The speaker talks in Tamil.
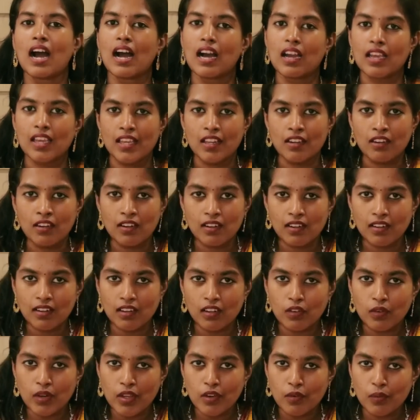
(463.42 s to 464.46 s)
அயன்
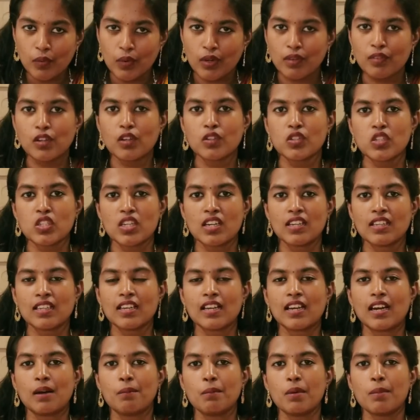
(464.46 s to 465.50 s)
இருக்கக்கூடிய உணவை கொஞ்ச
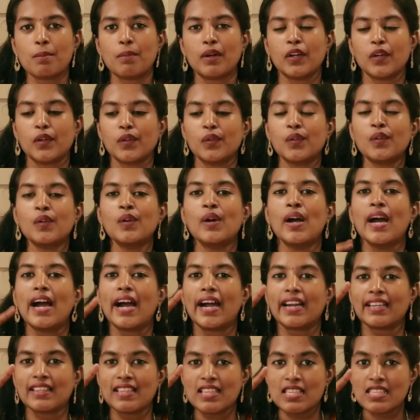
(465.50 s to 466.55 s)
நாளைக்கு கம்மி பண்ணணும்
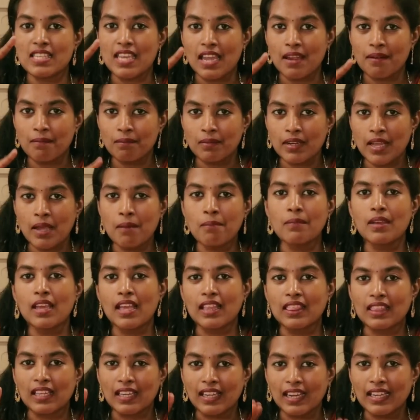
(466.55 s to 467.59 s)
அட் த சேம் டைம்
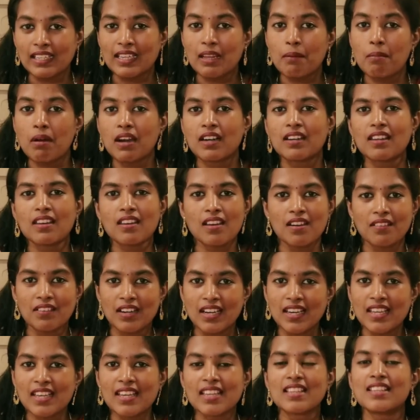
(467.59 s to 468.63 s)
இந்த கெட்ட பாக்டீரியாவை
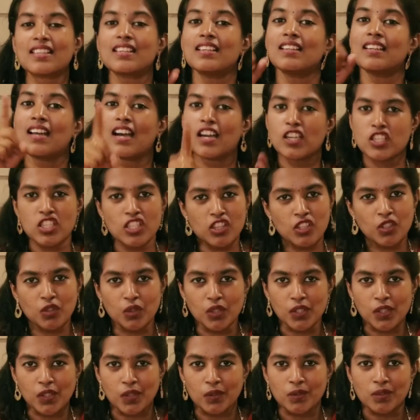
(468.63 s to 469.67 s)
அழிக்கிறதுக்கு நார்ச்சத்து
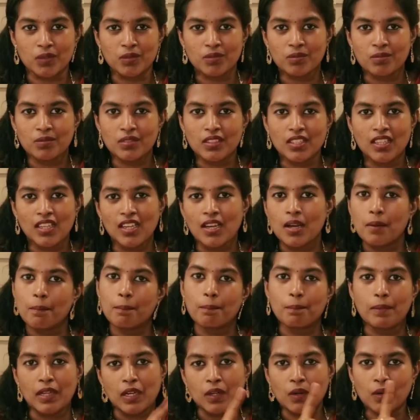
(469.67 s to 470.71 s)
கொடுக்கணும்
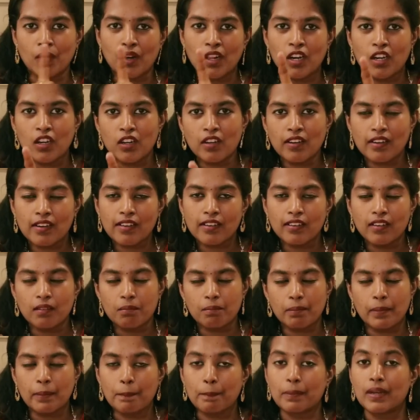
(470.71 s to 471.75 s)

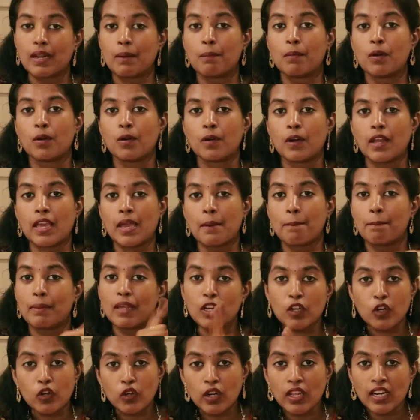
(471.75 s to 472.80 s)
பெருங்குடலுக்கு நம்மளுடைய
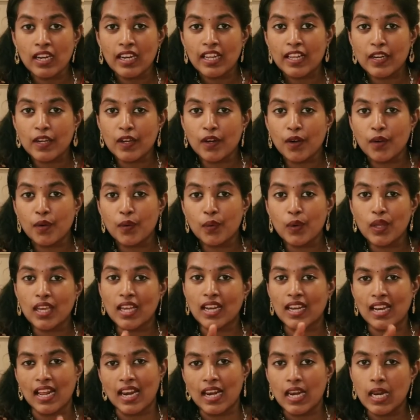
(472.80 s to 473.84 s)
பெருங்குடலில் இருக்கக்கூடிய
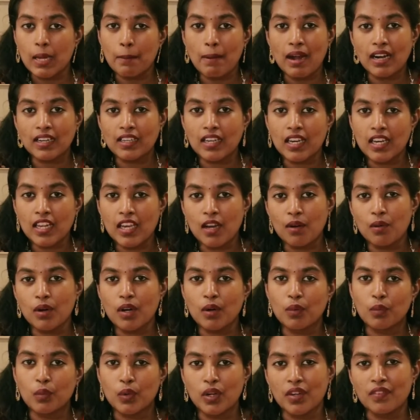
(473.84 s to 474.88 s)
நல்ல
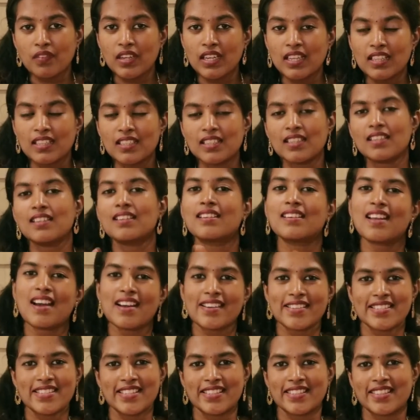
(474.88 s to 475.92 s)
பாக்டீரியாவோட உணவு என்னது
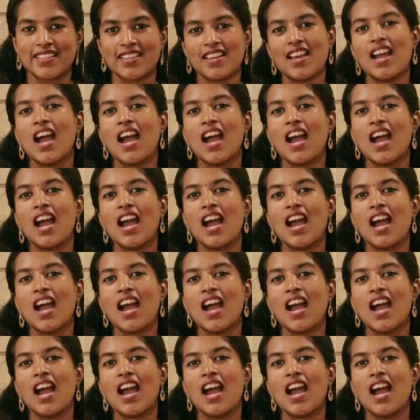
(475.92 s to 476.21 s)
நார்ச்சத்து